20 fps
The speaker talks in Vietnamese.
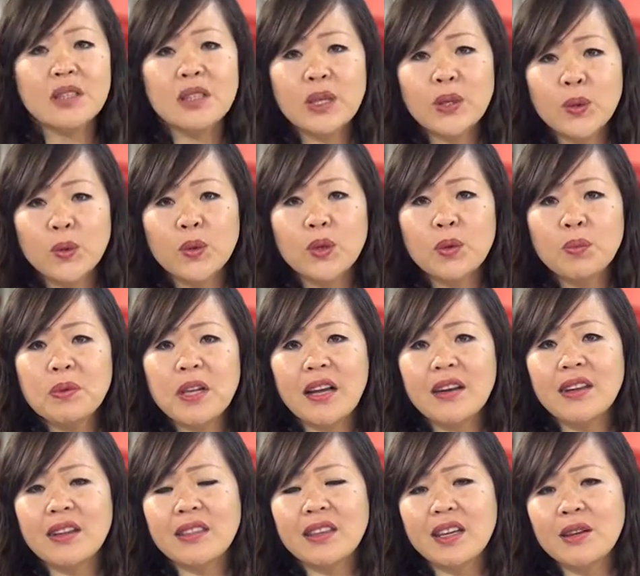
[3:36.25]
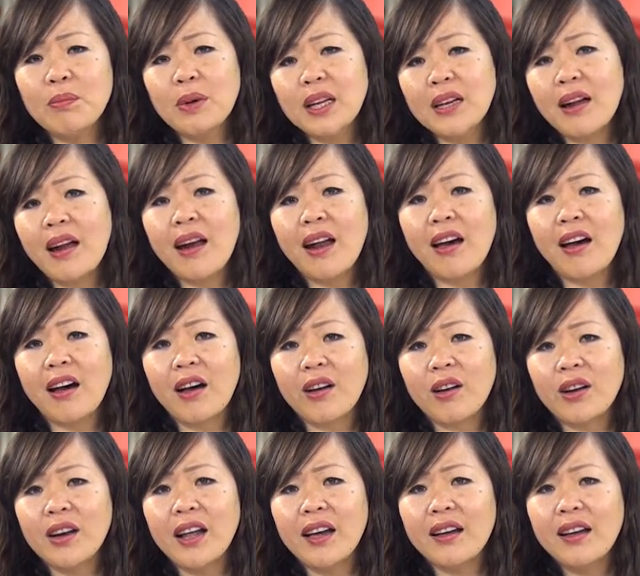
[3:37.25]
nhiều lúc gia đình tới mình đó là họ
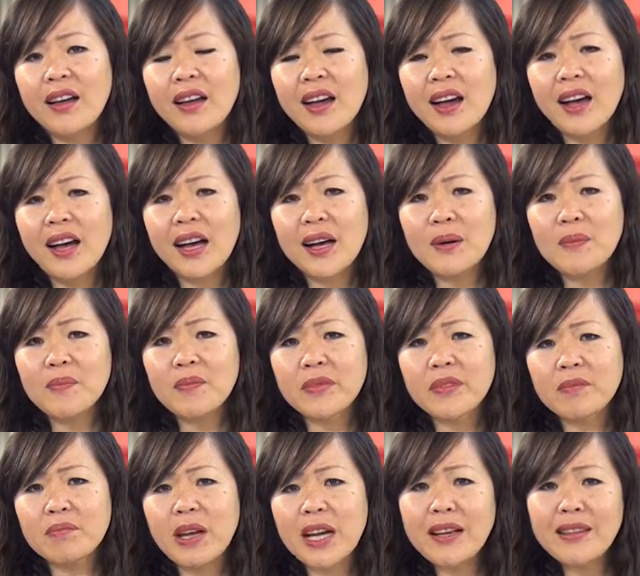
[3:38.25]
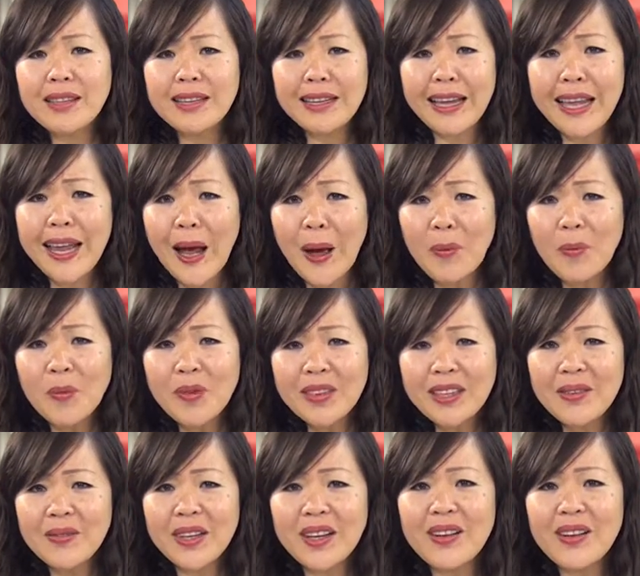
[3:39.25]
hỏi là à, bé có tự kỷ không thì mình